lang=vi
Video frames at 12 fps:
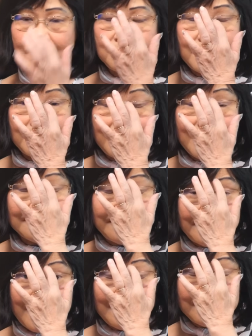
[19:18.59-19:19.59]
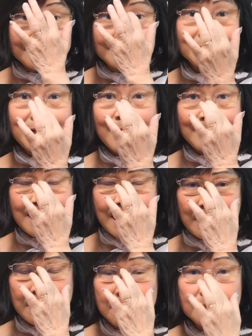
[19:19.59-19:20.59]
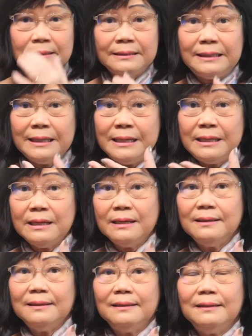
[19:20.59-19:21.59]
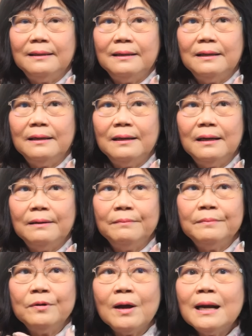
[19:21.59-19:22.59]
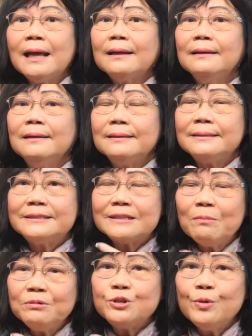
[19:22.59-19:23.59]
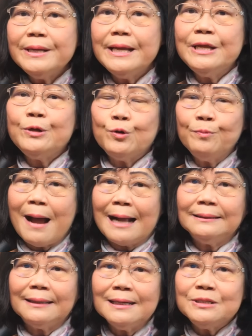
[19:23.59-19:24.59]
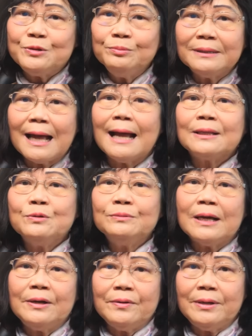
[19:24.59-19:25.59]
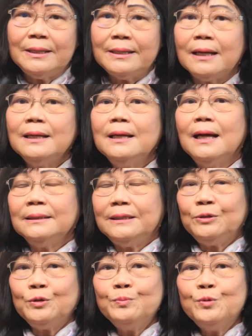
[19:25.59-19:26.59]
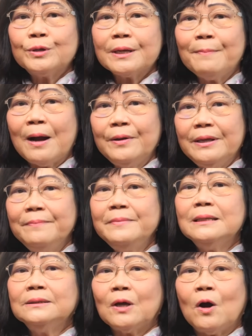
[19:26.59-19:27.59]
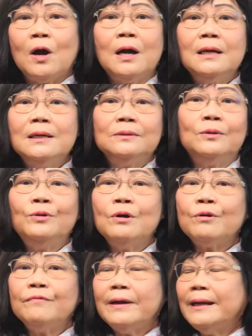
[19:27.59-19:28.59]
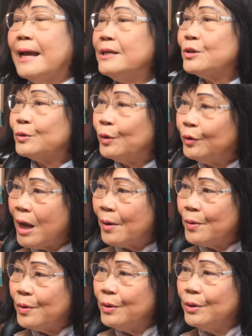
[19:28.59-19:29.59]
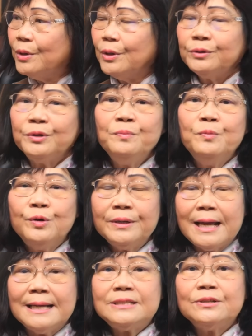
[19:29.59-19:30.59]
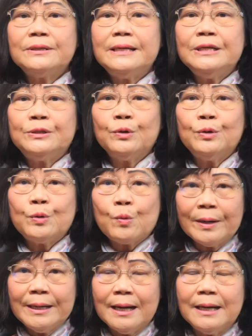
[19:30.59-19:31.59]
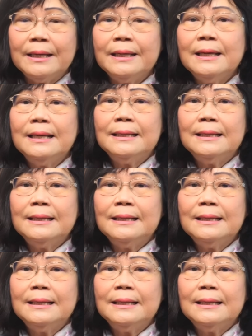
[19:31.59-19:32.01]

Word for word: hơn hai ngàn thì đã là trên hai ngàn thì nói là trong suy nghĩ của bản thân chúng ta chúng ta đều nghĩ rằng ờ thì tôi mua cái bảo hiểm nhân thọ tôi đâu có phải để cho tôi đâu ừ. tôi muốn để cho khi tôi qua đời